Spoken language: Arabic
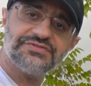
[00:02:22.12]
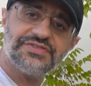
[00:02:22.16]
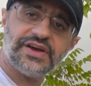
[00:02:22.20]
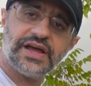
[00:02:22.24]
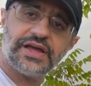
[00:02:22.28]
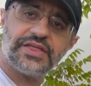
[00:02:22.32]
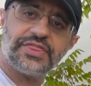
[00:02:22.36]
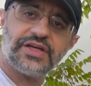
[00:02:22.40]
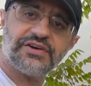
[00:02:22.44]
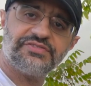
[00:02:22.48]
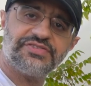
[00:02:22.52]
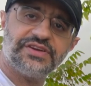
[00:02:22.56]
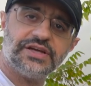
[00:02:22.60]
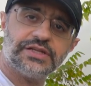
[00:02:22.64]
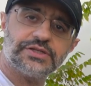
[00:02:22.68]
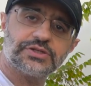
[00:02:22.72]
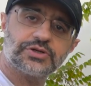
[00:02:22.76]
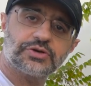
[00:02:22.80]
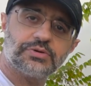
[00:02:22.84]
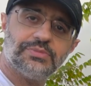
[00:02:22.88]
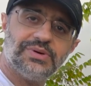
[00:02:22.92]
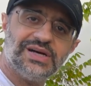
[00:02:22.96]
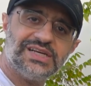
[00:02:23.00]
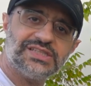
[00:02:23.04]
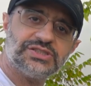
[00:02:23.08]
فإذا في
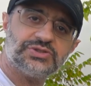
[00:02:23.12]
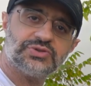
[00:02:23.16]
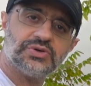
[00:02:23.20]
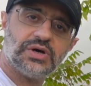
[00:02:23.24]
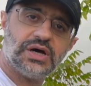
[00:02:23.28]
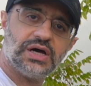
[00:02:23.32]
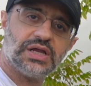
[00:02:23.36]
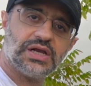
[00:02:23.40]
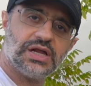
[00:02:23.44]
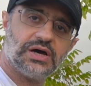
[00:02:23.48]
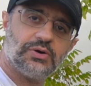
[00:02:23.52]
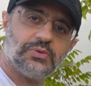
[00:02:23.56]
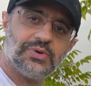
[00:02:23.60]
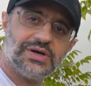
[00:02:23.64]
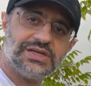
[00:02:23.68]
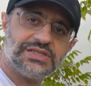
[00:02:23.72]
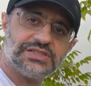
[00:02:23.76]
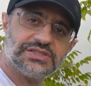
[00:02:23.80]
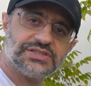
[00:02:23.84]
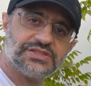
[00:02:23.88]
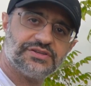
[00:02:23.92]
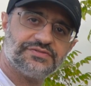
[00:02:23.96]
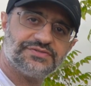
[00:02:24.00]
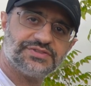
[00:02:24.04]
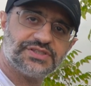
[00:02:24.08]
عندكم أي سؤال أو أي
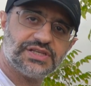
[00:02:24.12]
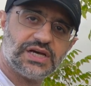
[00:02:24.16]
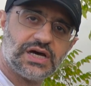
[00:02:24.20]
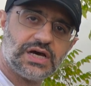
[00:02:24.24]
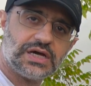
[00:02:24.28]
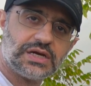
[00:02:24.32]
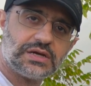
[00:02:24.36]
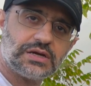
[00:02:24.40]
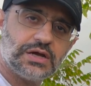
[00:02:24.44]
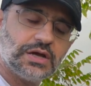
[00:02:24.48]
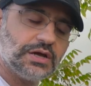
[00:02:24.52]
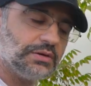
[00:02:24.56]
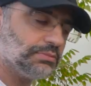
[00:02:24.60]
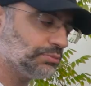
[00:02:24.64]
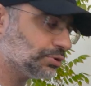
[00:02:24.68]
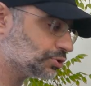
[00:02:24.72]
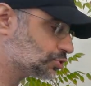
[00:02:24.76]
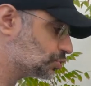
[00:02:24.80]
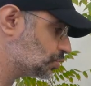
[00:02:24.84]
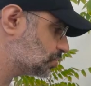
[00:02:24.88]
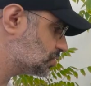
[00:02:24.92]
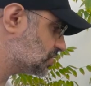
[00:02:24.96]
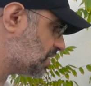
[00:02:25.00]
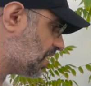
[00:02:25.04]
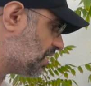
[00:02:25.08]
استفسار
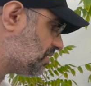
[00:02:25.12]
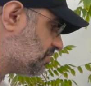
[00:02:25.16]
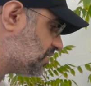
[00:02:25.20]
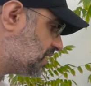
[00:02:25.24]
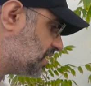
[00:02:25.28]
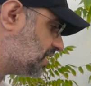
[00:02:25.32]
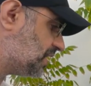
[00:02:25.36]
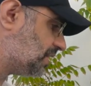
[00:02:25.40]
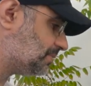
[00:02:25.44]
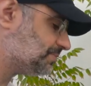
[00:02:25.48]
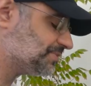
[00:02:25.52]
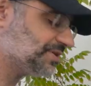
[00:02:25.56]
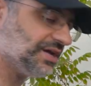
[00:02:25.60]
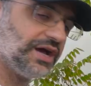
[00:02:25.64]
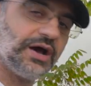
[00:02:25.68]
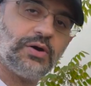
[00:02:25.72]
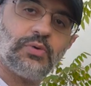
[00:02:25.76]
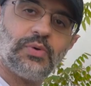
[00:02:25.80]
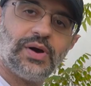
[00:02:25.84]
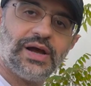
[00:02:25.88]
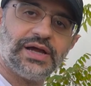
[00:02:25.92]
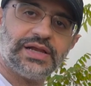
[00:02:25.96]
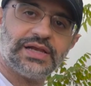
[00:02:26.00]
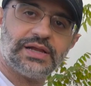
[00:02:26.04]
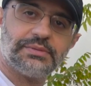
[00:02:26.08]
بخصوص هذه النبتة
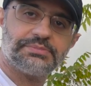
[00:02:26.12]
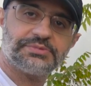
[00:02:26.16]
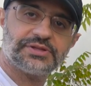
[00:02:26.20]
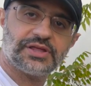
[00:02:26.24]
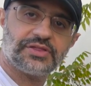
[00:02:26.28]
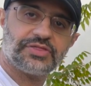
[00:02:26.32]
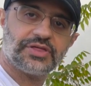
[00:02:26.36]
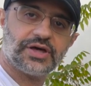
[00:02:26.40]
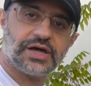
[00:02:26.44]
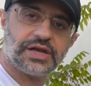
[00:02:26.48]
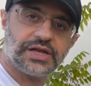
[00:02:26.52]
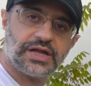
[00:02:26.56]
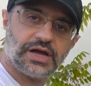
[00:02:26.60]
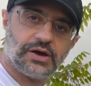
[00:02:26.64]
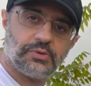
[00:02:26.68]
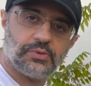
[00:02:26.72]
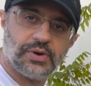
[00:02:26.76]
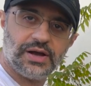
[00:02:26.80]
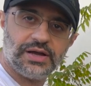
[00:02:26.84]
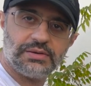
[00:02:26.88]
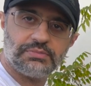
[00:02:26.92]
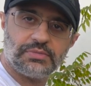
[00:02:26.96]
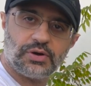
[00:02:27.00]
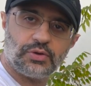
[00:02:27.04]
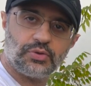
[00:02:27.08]
أو أي نبتة ثانية
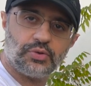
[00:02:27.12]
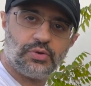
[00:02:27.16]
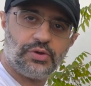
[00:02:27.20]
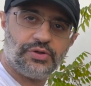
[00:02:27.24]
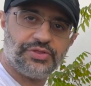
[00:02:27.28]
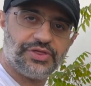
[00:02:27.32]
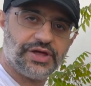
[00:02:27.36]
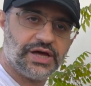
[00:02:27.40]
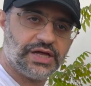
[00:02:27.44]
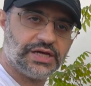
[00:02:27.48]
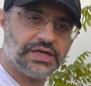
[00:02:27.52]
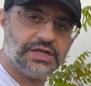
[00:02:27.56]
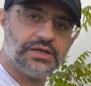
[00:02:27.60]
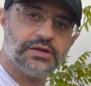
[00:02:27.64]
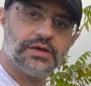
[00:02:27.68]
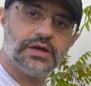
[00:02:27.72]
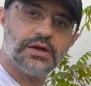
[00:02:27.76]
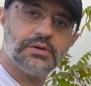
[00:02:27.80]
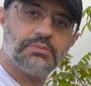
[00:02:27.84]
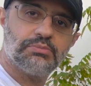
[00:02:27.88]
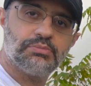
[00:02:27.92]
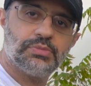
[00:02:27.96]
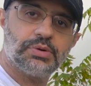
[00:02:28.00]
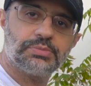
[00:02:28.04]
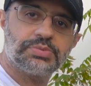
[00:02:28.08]
أو أي موضوع ثاني
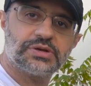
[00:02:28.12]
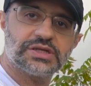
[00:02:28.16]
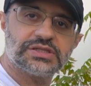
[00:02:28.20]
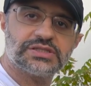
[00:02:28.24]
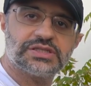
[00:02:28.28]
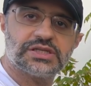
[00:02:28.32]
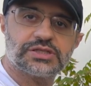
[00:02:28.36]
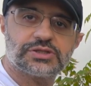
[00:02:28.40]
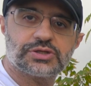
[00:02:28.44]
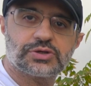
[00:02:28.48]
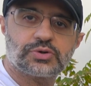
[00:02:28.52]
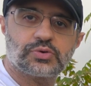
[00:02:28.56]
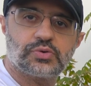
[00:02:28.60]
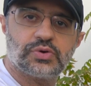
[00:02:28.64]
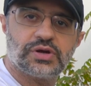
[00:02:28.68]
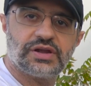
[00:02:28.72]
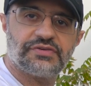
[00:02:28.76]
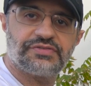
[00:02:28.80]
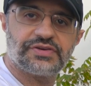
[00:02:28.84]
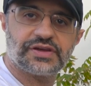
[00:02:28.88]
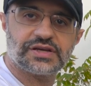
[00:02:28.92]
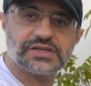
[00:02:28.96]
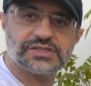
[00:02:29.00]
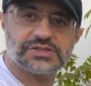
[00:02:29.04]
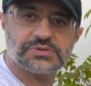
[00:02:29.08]
ممكن تتركونه
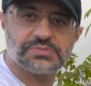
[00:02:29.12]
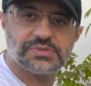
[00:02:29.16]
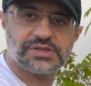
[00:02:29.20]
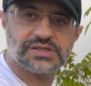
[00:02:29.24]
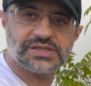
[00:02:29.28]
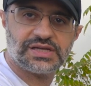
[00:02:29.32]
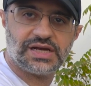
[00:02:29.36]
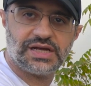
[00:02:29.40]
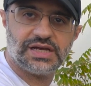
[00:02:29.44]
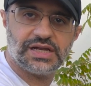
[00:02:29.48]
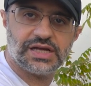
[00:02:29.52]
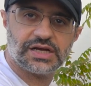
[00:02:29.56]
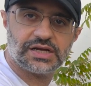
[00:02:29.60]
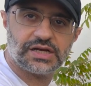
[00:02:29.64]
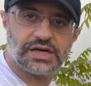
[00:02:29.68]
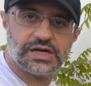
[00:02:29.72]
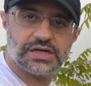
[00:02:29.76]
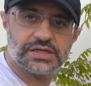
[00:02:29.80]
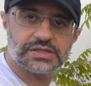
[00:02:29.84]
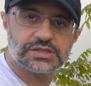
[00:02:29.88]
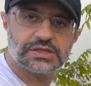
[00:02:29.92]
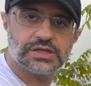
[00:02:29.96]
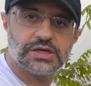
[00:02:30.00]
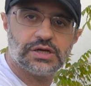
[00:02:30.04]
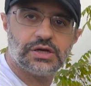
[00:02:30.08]
في قسم
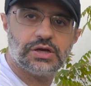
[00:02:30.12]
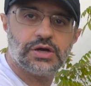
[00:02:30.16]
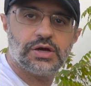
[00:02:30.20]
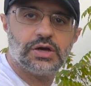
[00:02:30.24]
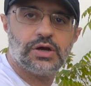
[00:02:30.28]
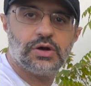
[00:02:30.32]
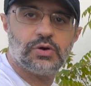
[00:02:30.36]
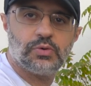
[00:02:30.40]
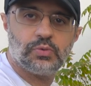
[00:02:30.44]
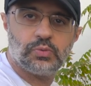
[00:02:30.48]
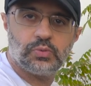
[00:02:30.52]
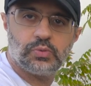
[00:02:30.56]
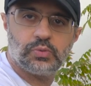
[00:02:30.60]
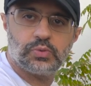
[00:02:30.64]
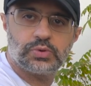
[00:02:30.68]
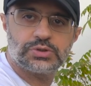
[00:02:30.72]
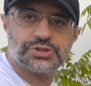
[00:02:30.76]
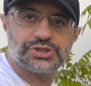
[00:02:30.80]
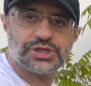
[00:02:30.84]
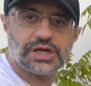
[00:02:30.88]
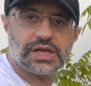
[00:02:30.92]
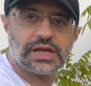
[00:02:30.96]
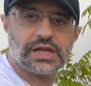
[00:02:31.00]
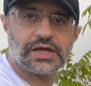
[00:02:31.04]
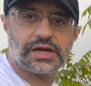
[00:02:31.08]
التعليقات وإن
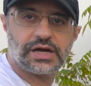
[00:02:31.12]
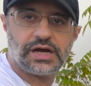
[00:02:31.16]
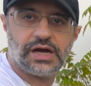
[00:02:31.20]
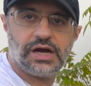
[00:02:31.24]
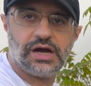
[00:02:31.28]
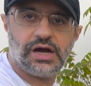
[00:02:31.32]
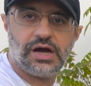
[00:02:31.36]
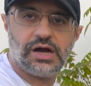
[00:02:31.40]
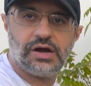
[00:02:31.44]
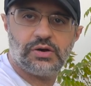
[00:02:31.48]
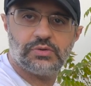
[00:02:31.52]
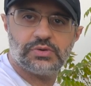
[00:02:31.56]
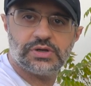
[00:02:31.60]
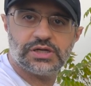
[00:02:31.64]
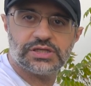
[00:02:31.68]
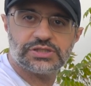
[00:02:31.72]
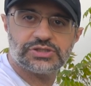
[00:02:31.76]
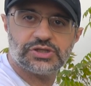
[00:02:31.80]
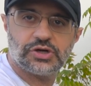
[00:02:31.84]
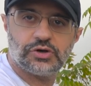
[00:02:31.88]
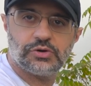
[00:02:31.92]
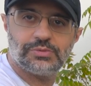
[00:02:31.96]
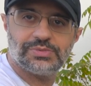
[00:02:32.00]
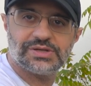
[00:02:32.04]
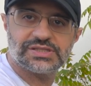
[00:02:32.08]
شاء الله راح أحاول
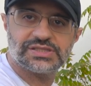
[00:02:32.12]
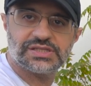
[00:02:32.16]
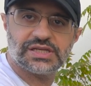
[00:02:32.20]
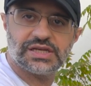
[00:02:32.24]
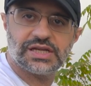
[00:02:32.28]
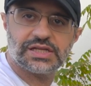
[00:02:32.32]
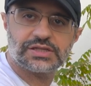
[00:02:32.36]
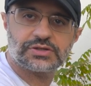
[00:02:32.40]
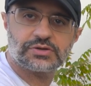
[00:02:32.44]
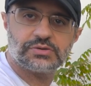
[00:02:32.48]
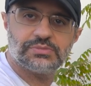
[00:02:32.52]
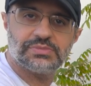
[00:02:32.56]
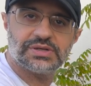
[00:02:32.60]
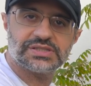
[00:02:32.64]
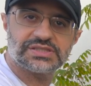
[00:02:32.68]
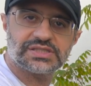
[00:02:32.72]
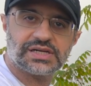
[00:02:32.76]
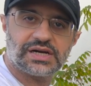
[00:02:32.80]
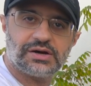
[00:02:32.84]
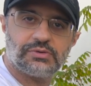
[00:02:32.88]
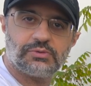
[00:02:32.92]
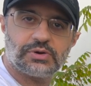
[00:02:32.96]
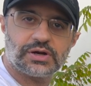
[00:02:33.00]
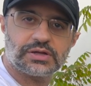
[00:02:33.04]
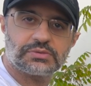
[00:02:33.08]
أجاوب أسئلتكم
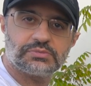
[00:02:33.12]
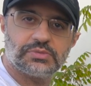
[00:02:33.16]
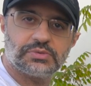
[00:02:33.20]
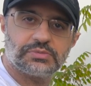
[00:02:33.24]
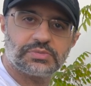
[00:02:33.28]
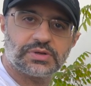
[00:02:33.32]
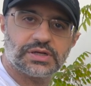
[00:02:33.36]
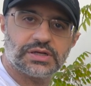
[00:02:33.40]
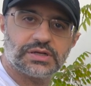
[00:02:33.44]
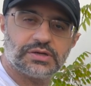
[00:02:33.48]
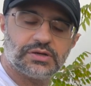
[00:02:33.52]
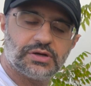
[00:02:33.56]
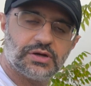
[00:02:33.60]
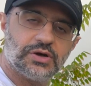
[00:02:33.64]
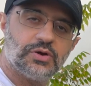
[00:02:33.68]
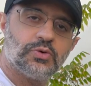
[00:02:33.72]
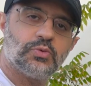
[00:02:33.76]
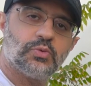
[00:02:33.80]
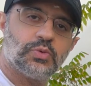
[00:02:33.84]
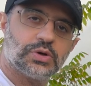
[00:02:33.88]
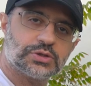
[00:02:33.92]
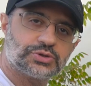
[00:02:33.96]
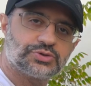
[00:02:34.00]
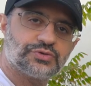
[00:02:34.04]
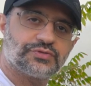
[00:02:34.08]
بأسرع وقت ممكن
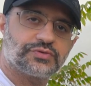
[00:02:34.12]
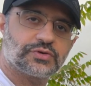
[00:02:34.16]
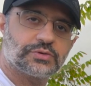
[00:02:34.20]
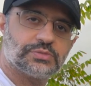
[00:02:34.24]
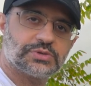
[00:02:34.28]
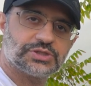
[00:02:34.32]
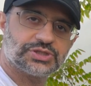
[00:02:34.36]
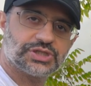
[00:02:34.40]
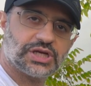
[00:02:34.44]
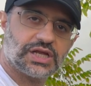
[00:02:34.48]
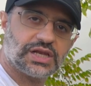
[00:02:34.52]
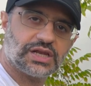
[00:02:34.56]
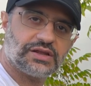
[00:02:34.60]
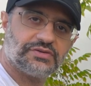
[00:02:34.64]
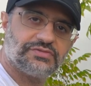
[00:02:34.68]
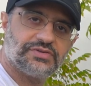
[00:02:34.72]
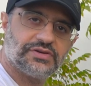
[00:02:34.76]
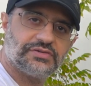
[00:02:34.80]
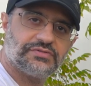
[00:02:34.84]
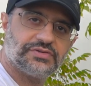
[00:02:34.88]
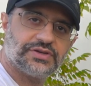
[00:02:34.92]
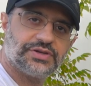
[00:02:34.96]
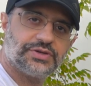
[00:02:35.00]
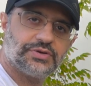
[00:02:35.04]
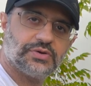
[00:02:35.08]
وأشوفكم إن شاء الله في
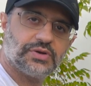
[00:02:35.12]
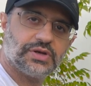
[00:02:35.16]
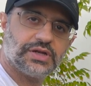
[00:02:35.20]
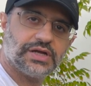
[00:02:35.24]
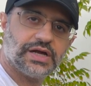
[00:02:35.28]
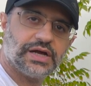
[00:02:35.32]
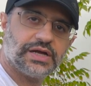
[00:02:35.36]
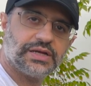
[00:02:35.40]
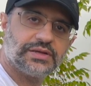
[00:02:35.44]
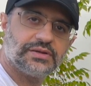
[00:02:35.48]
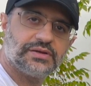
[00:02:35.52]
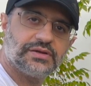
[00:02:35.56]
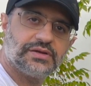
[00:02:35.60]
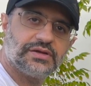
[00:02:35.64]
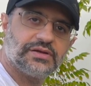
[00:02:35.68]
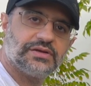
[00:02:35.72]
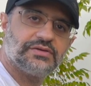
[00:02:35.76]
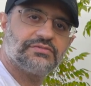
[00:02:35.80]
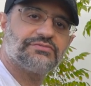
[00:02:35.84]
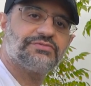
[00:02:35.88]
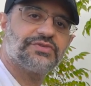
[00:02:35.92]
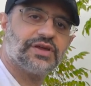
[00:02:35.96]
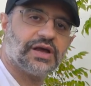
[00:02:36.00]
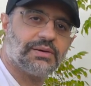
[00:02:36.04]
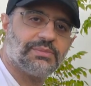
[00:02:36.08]
الفيديو الجاي
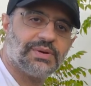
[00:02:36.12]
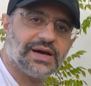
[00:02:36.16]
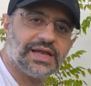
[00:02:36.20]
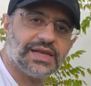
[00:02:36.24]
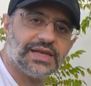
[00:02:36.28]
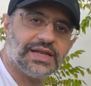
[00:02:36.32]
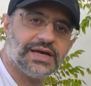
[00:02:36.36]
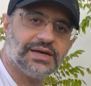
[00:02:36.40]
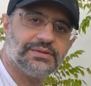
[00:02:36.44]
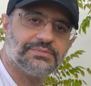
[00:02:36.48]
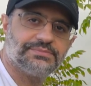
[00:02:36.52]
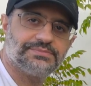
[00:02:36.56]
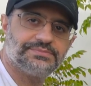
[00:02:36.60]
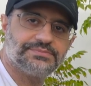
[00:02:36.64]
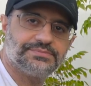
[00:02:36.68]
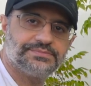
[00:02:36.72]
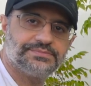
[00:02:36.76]
في أمان الله